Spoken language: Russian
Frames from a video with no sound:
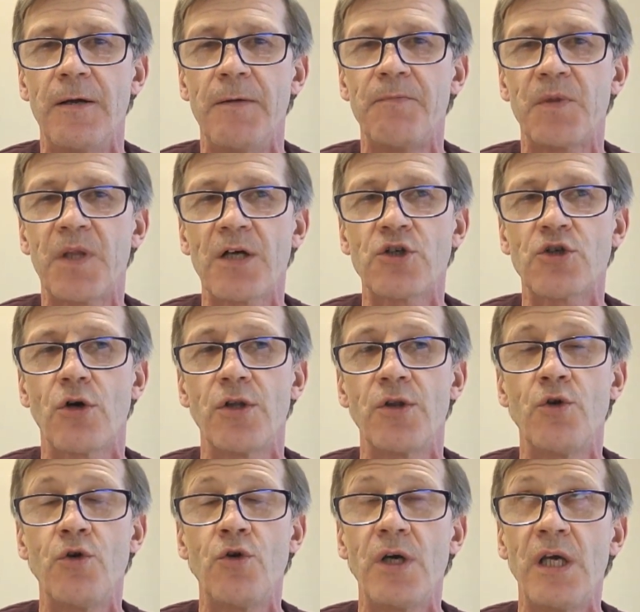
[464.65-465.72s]
Понятно. Так что,
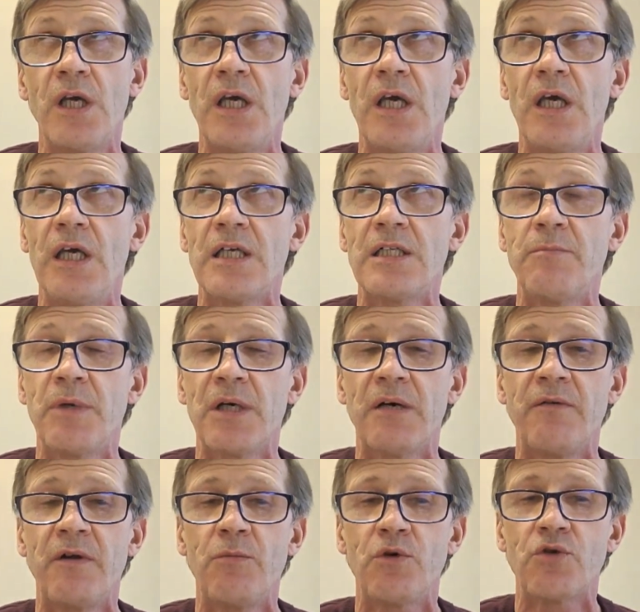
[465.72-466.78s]
но и если мы
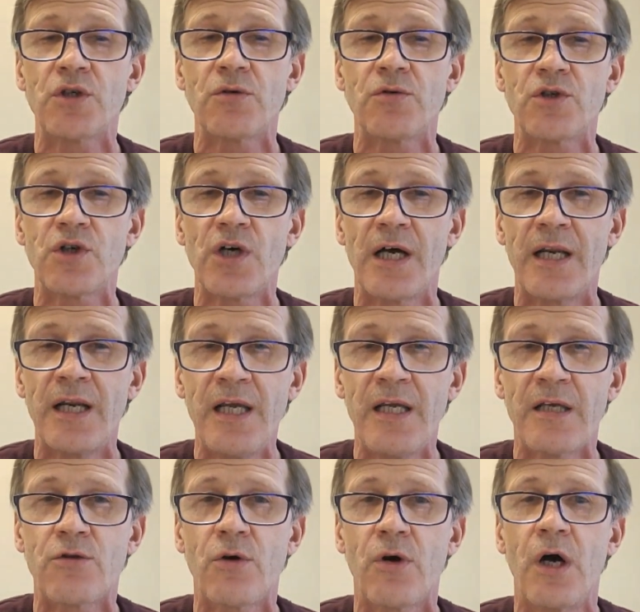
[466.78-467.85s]
говорим уже, уже о
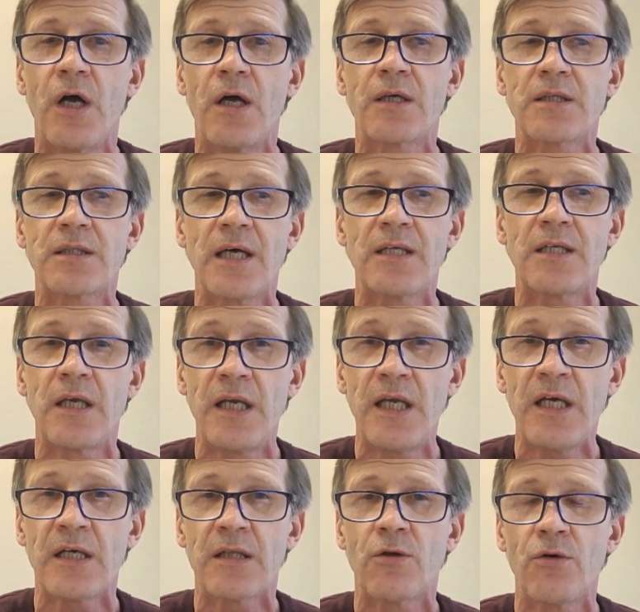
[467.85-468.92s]
Риге, то, кстати,
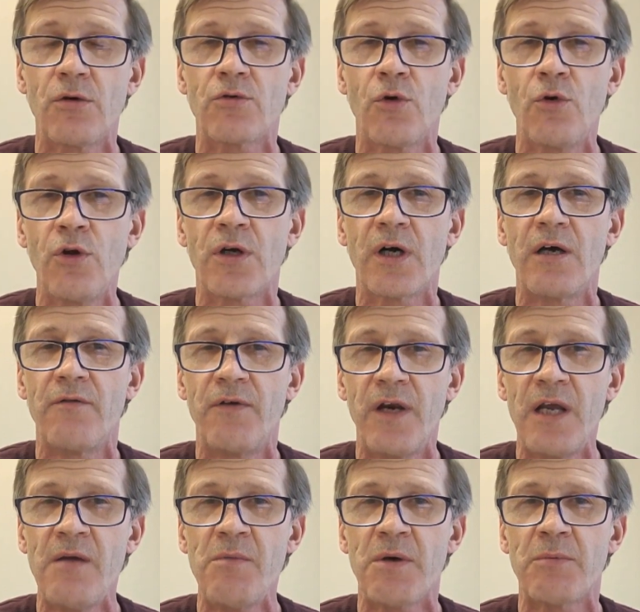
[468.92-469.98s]
Рига до, долгое
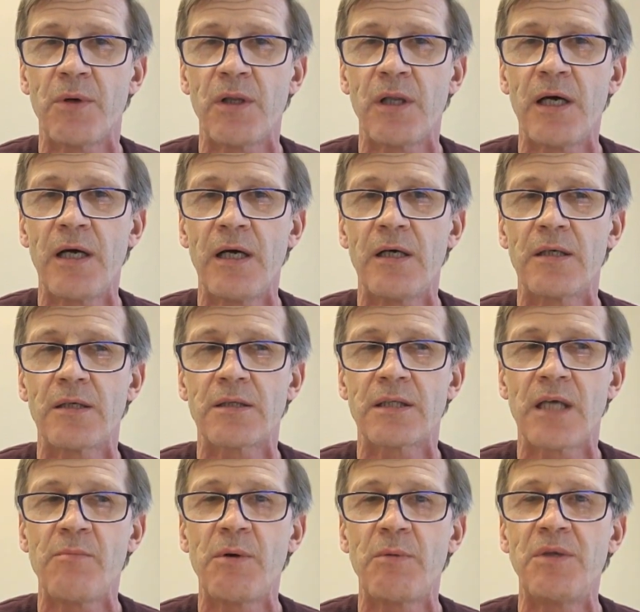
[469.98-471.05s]
время была
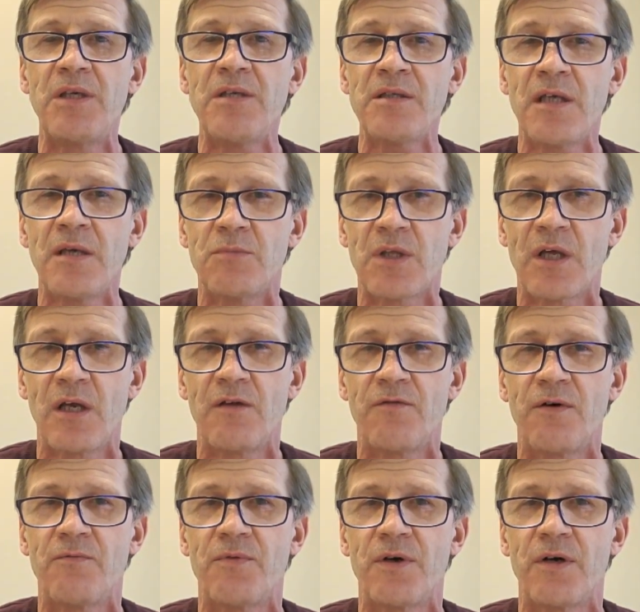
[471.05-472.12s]
самым низким
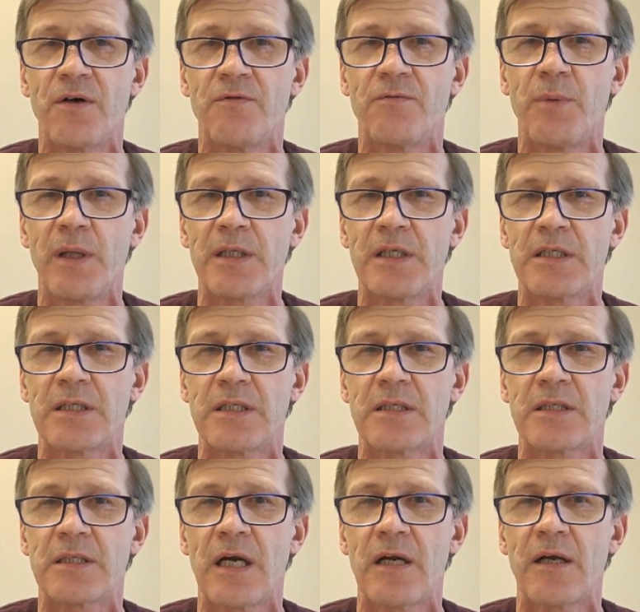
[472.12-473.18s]
тарифом в
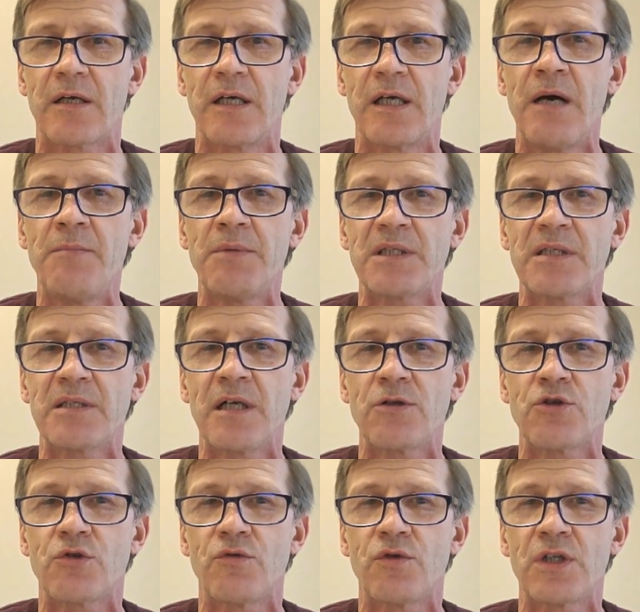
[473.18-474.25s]
балтийских странах, и я бы
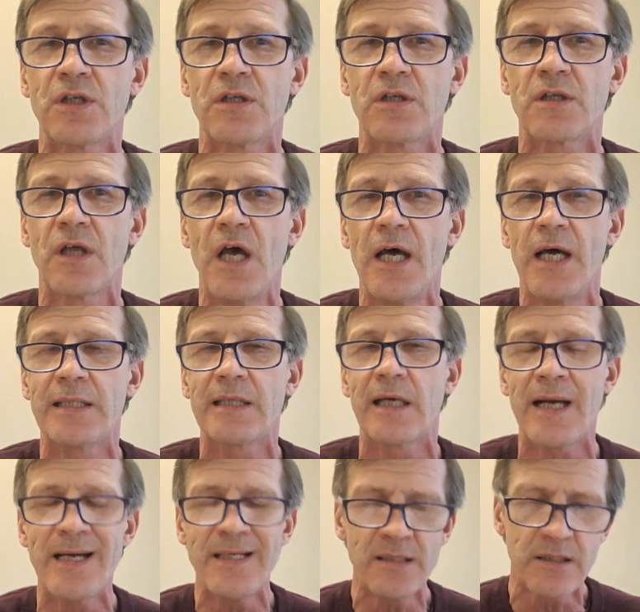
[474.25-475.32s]
сказал, что вот этот,
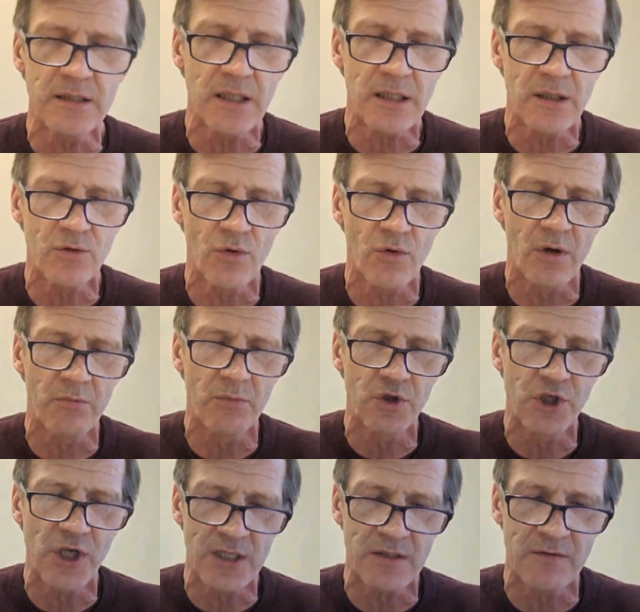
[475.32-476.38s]
эта разница, которая которые
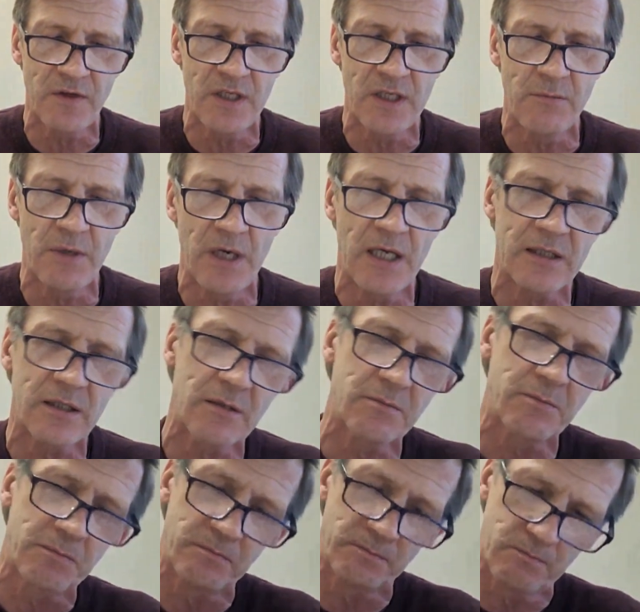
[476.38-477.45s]
мы сейчас видим, или
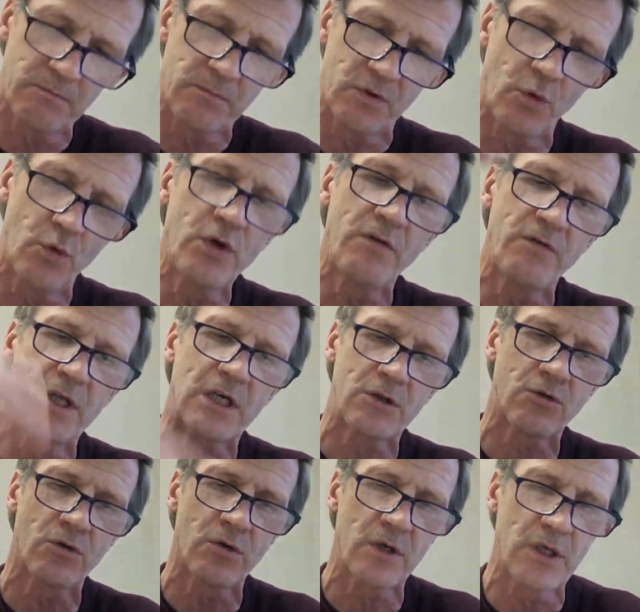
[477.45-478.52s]
этот уровень,
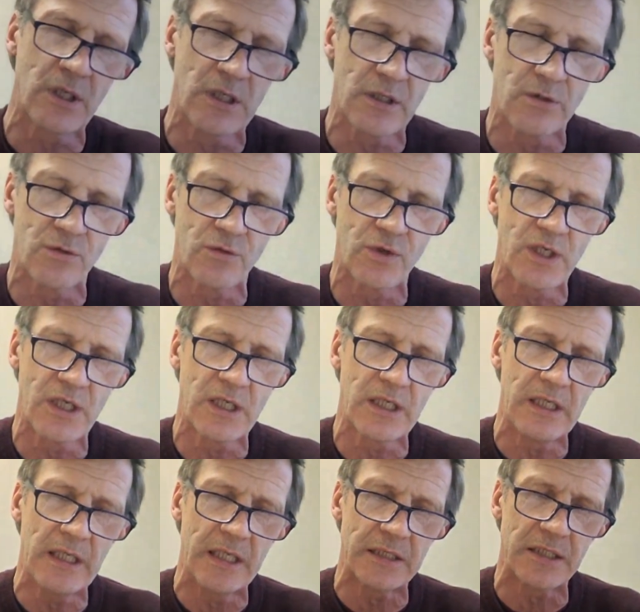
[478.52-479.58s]
который у Риги